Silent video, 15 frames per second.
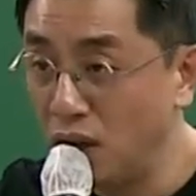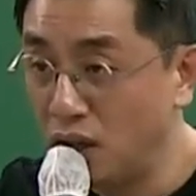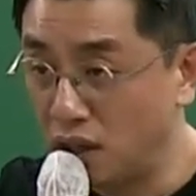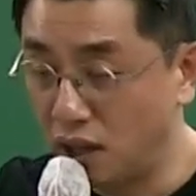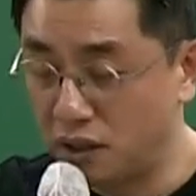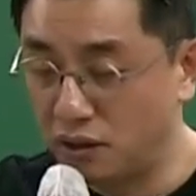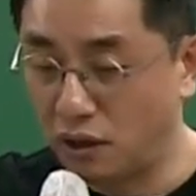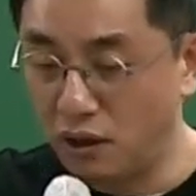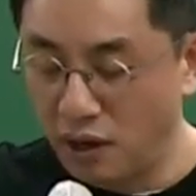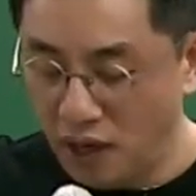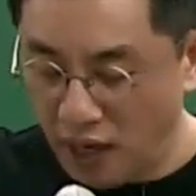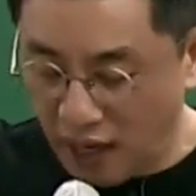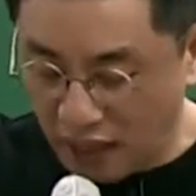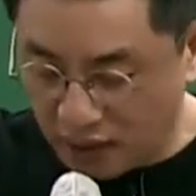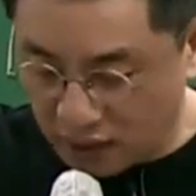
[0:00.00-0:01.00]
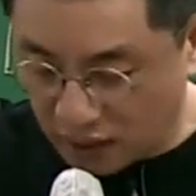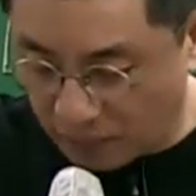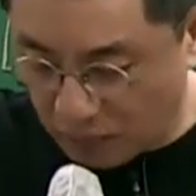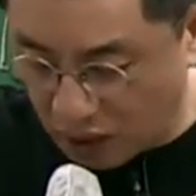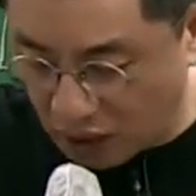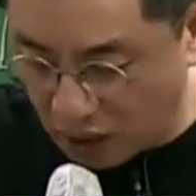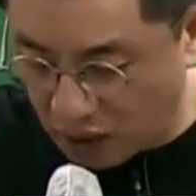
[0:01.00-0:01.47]
그래서
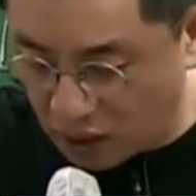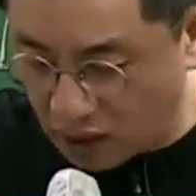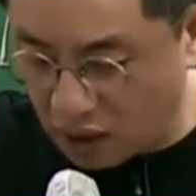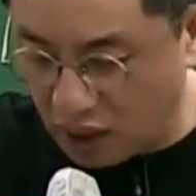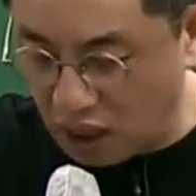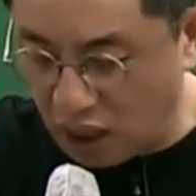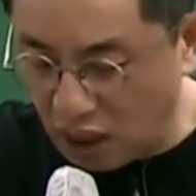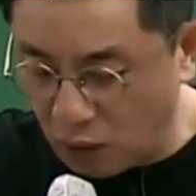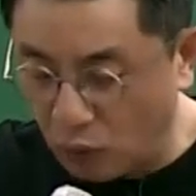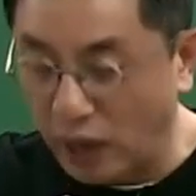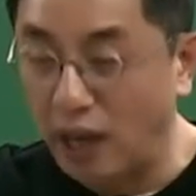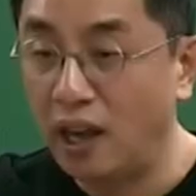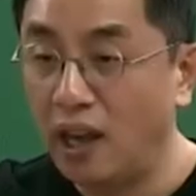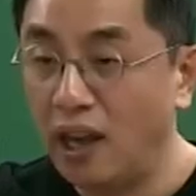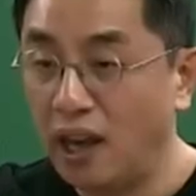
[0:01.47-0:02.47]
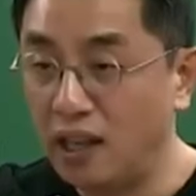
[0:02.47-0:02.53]
핵심 기능 이외,